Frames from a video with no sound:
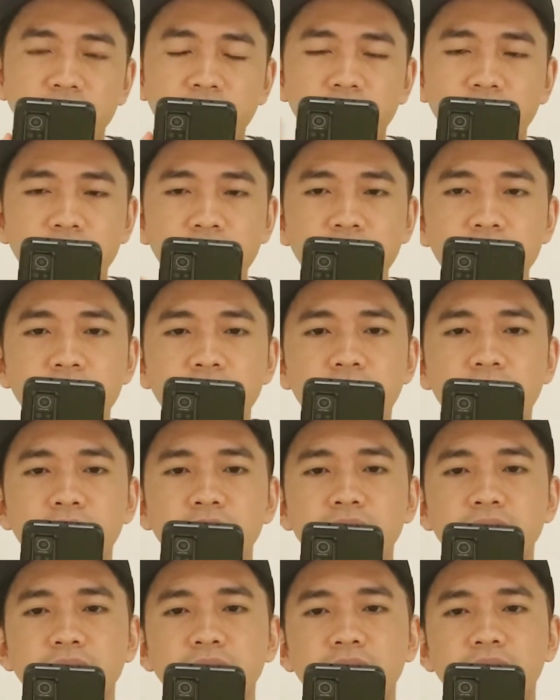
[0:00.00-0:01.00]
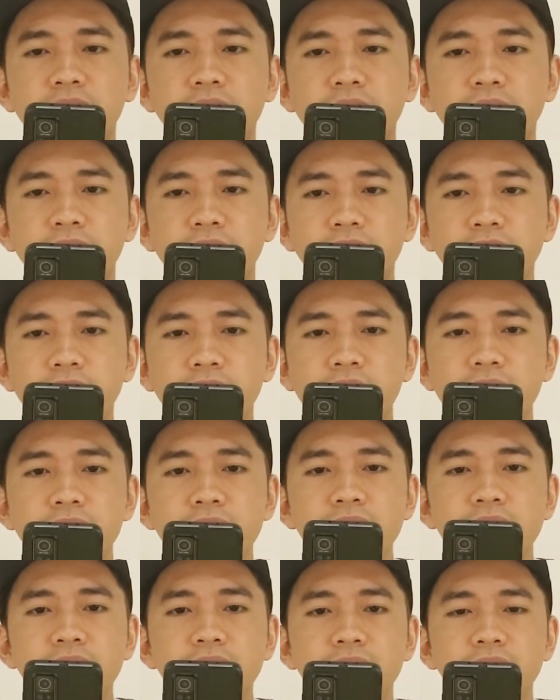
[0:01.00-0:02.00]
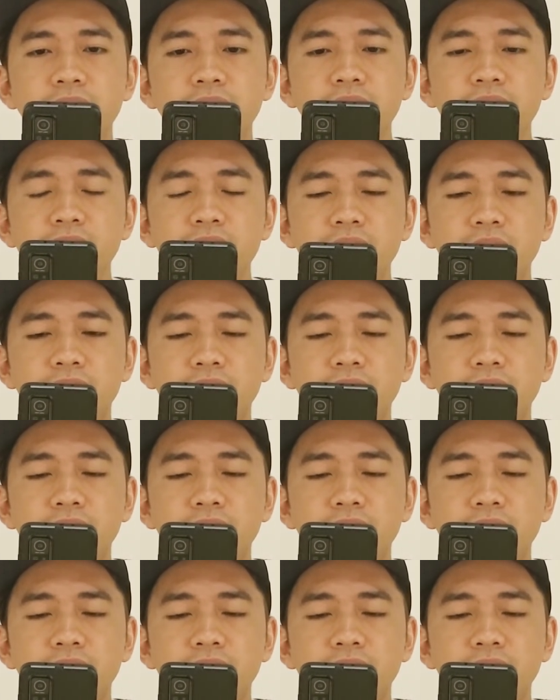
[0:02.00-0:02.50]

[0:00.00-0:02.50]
Oke, saya klik linknya di sini.